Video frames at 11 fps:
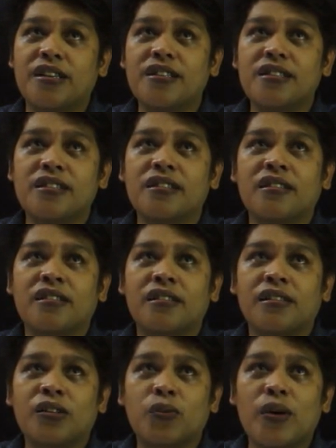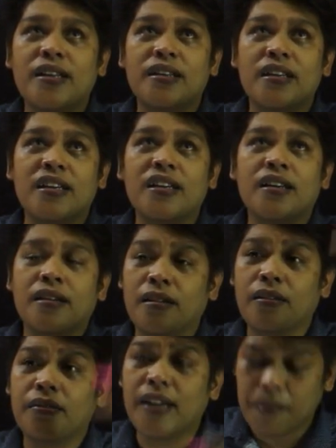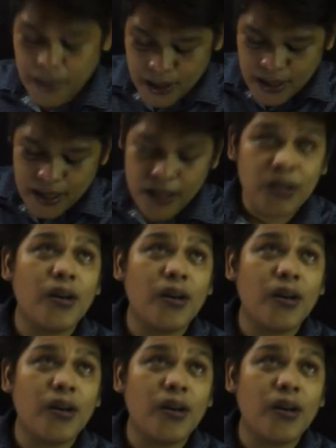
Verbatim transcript: which is 25.